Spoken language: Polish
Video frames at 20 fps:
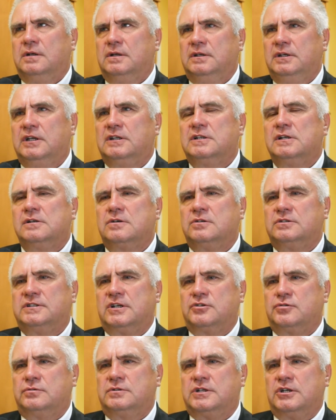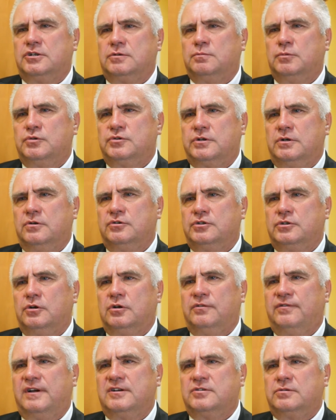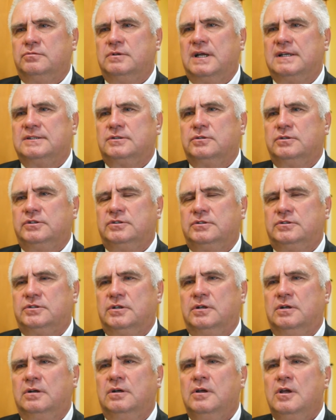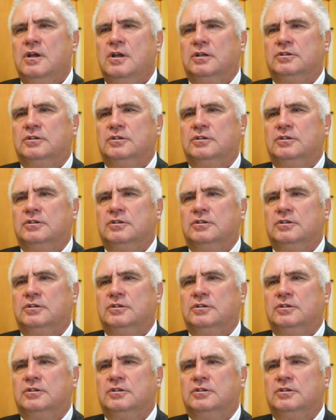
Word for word: y, nie tylko zarzucać mu, że on się odważył na coś, co,